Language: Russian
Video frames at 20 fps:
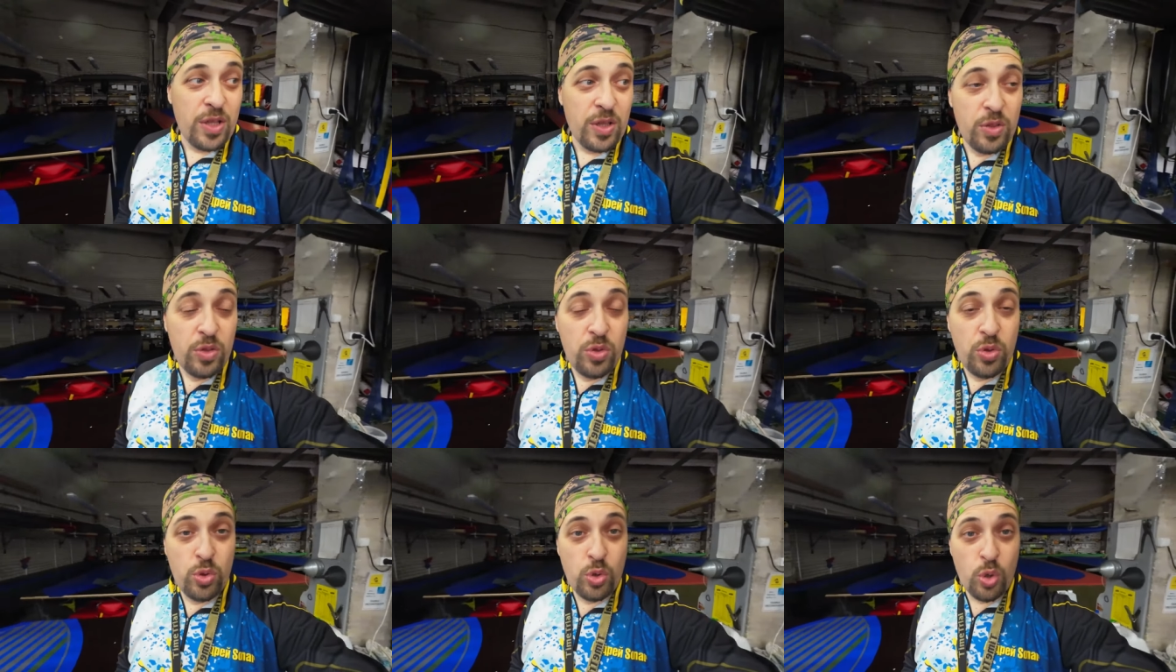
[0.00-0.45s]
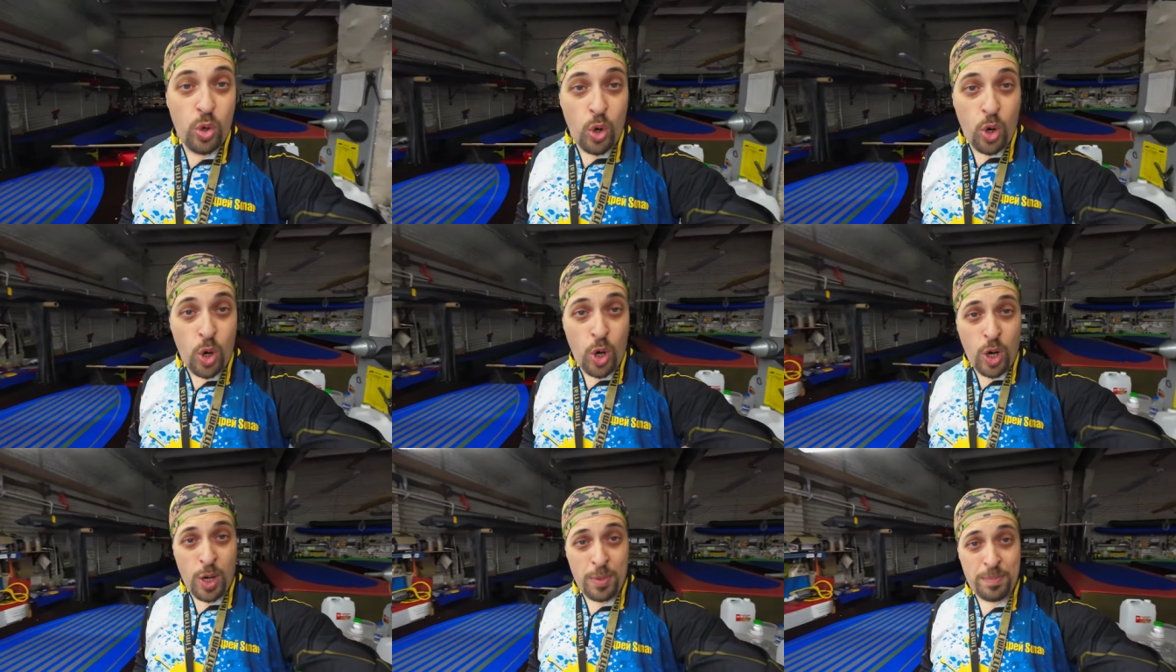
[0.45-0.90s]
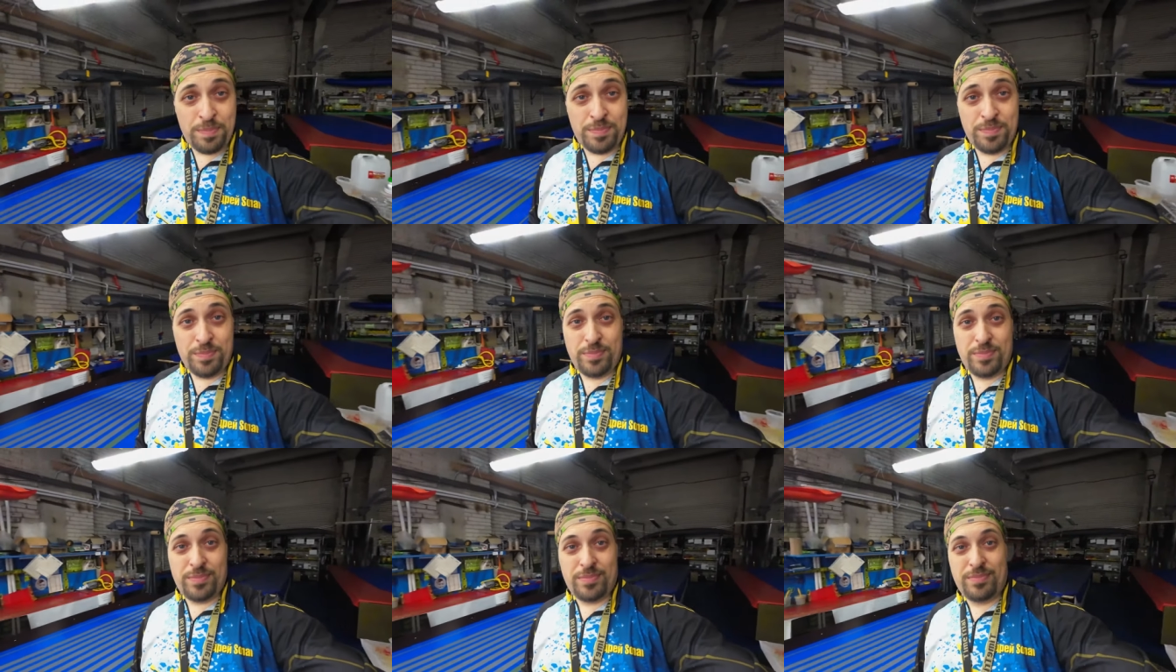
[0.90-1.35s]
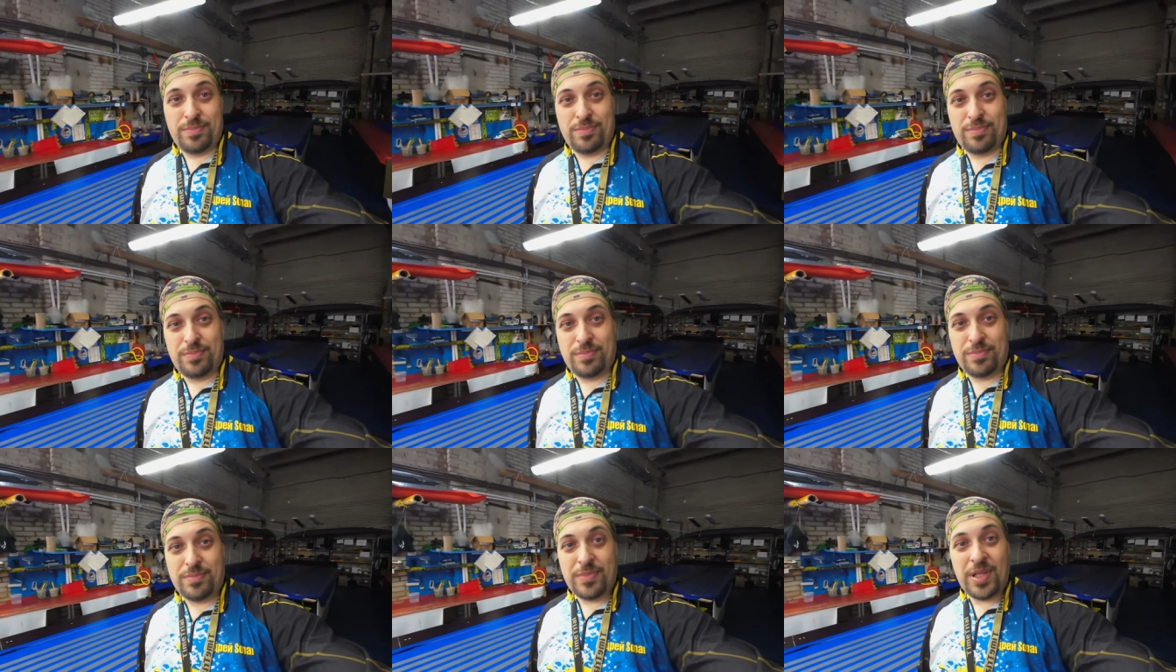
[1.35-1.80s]
Но
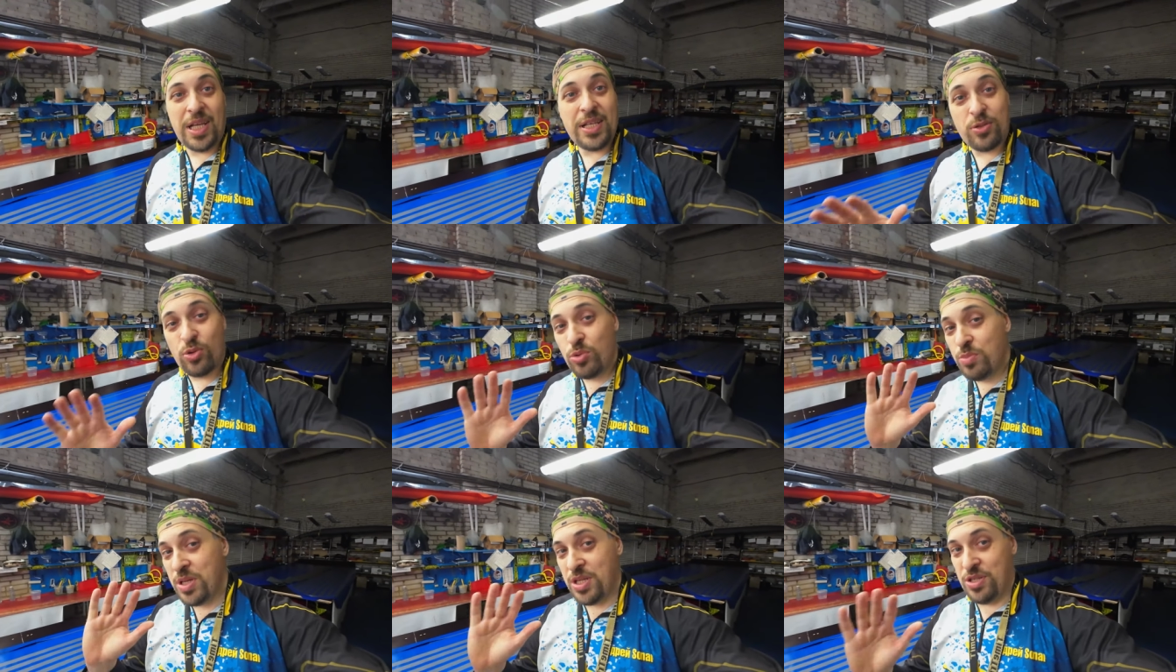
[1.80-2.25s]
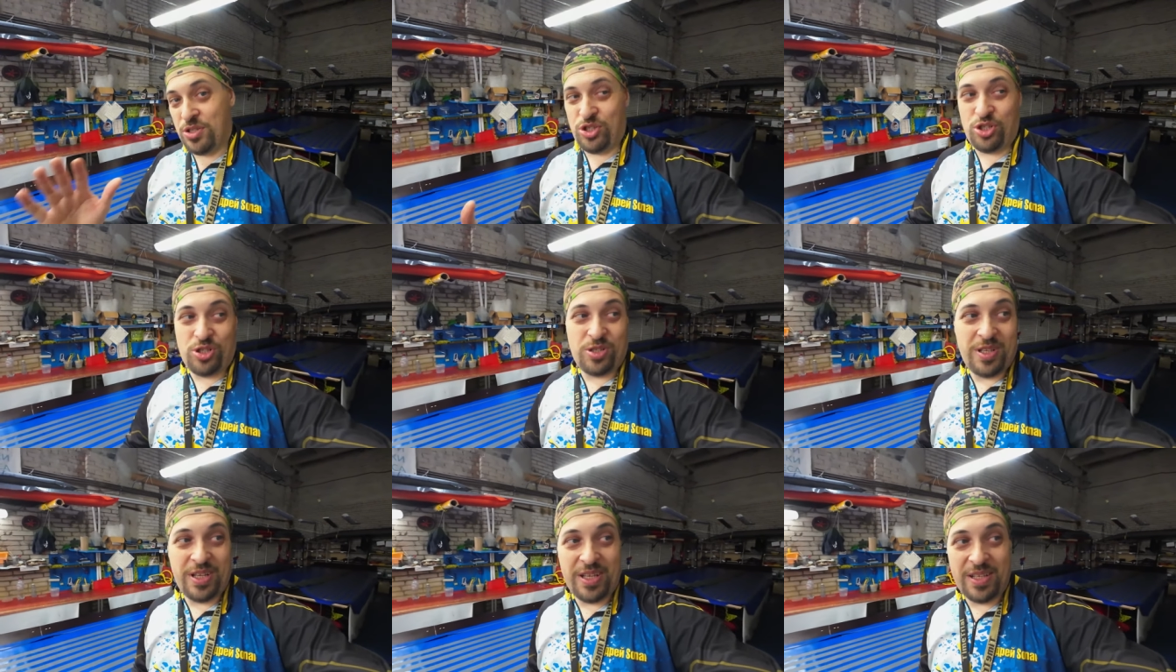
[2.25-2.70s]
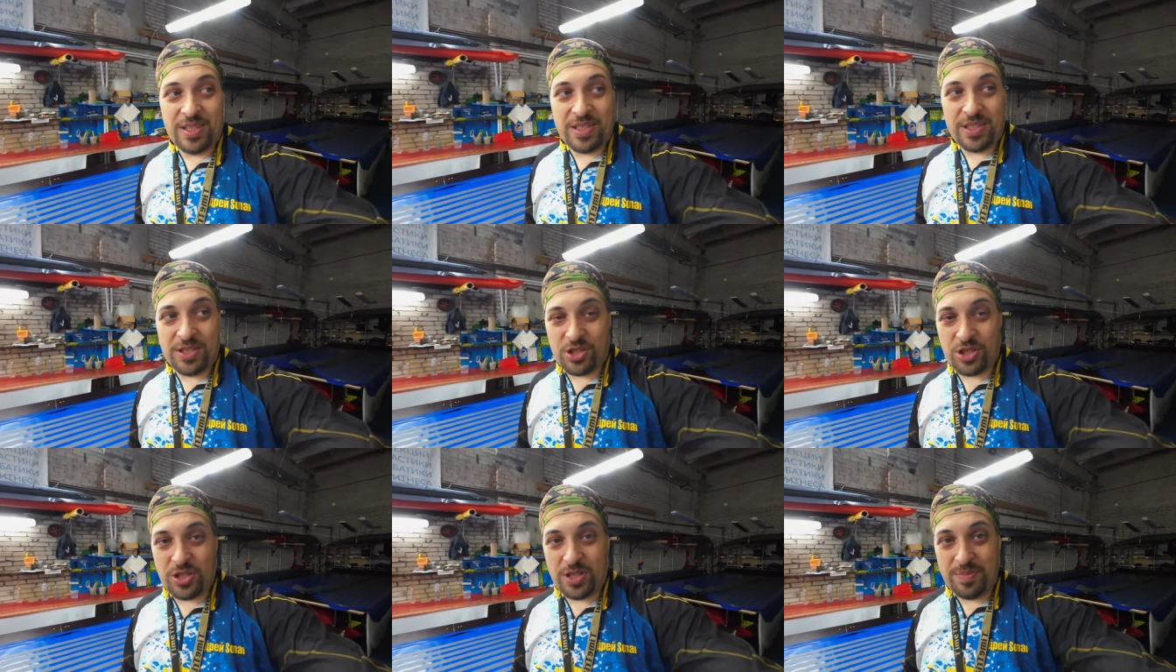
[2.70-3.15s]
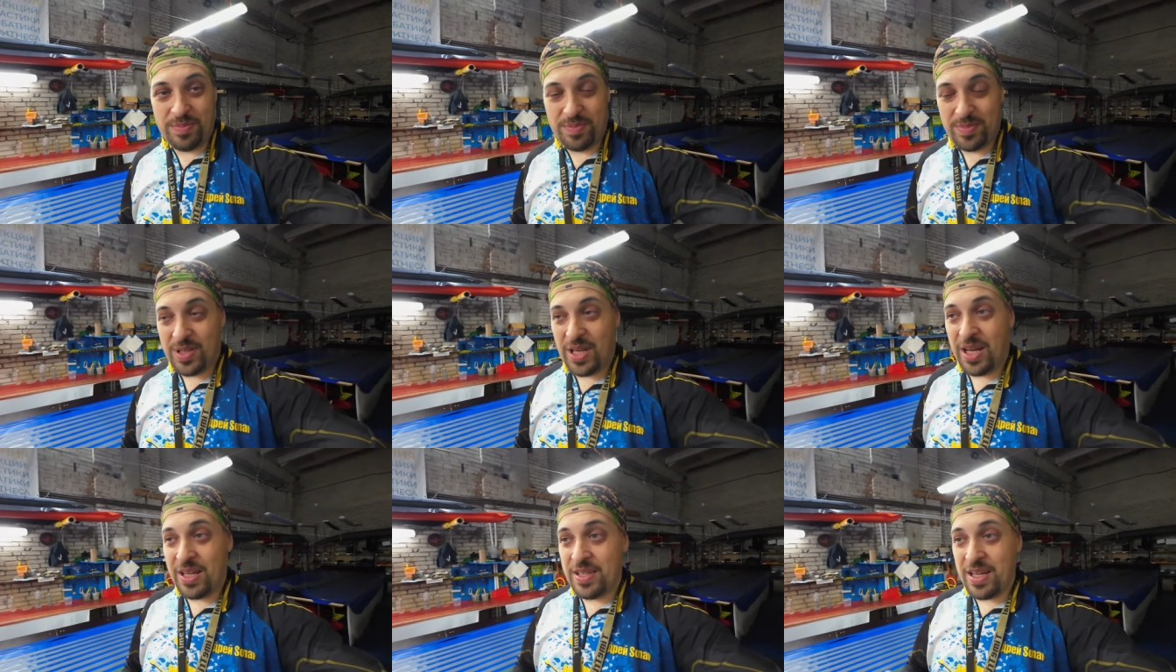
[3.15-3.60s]
это уменьшенная лэшка.
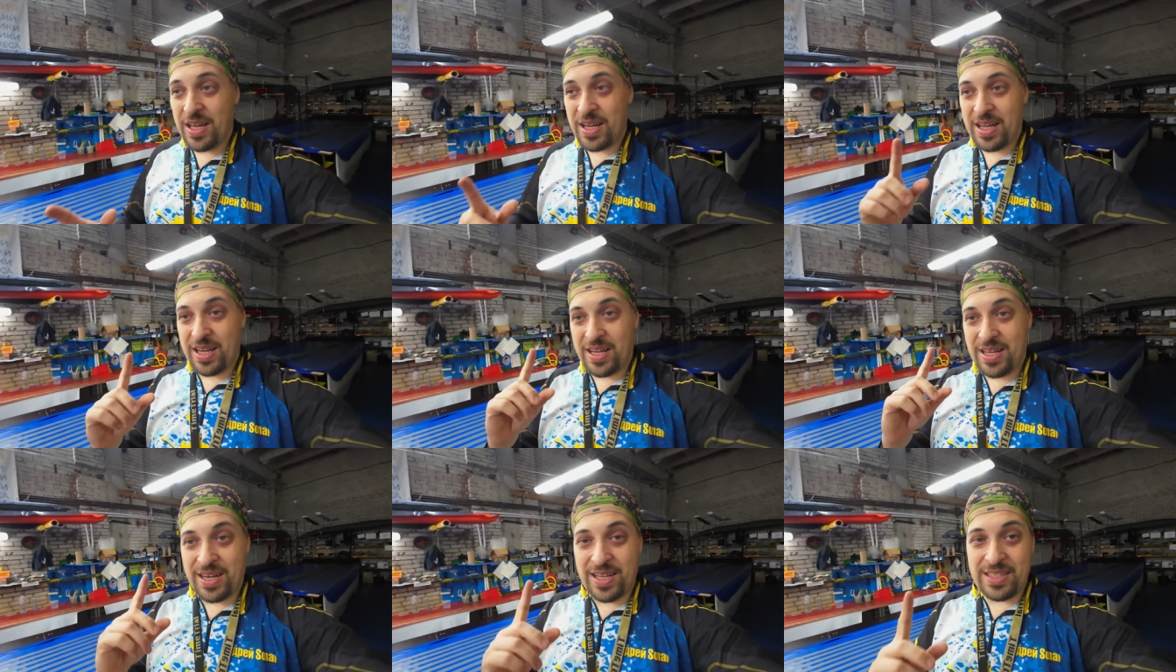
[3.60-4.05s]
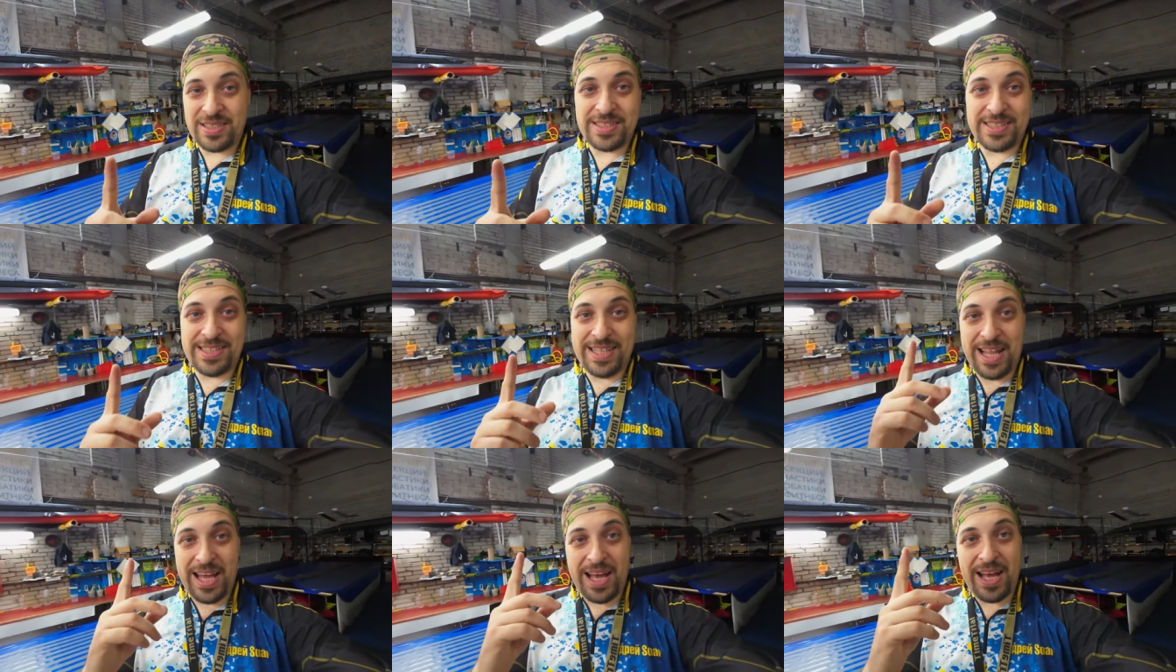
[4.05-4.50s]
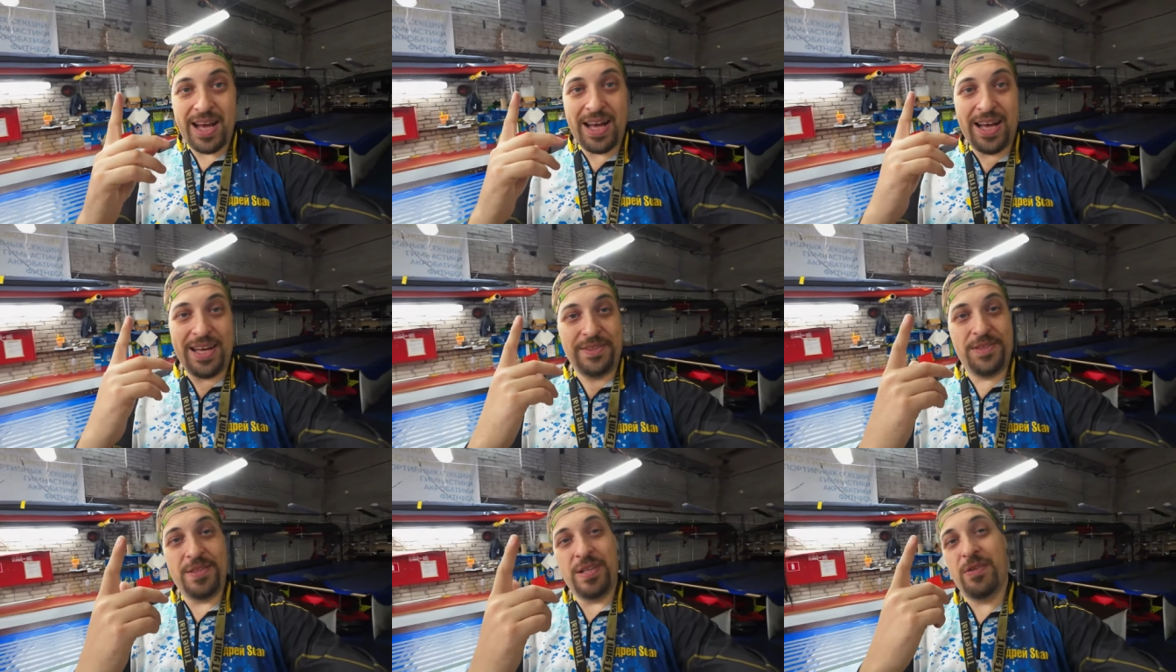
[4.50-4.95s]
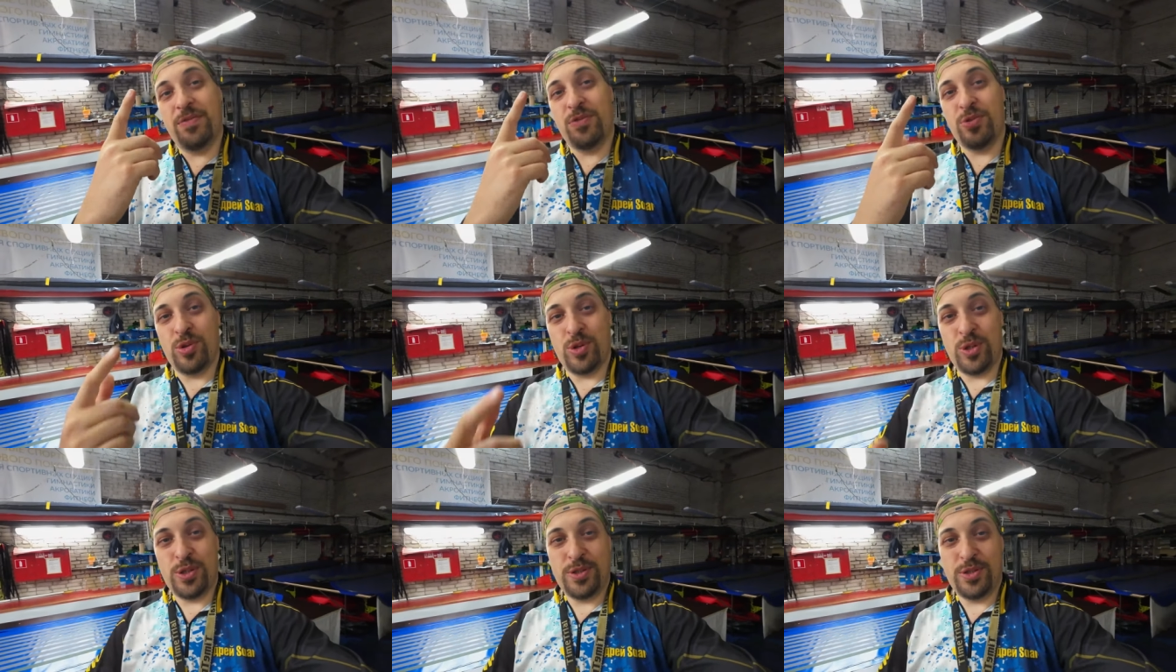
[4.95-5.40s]
Она как раз для
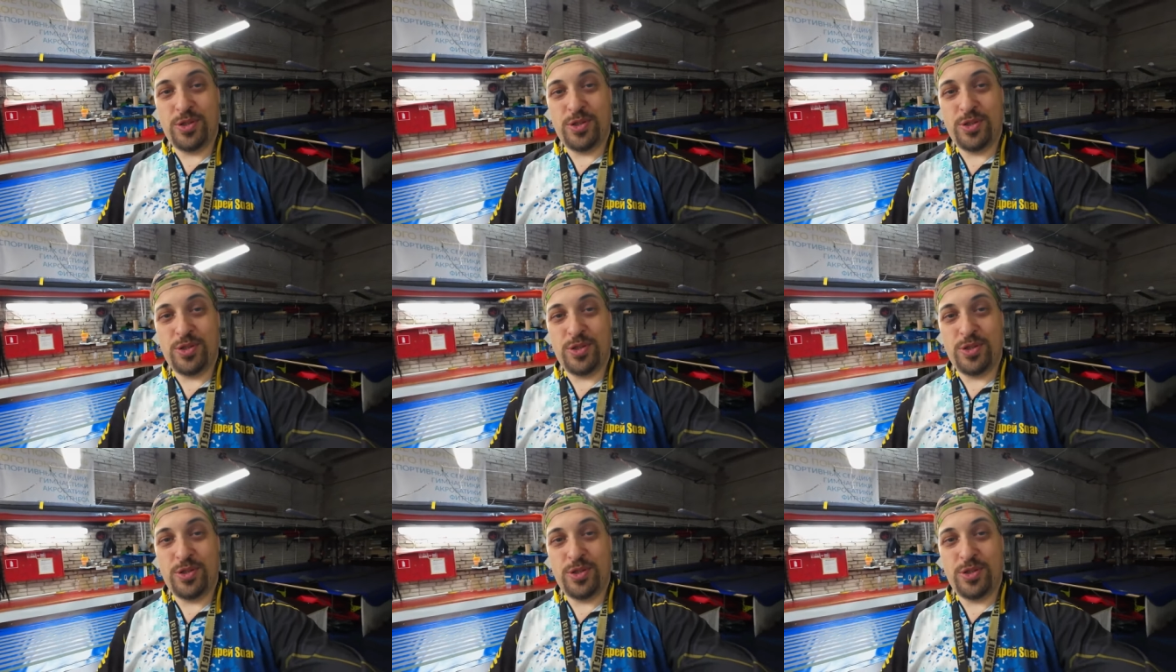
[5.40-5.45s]
одного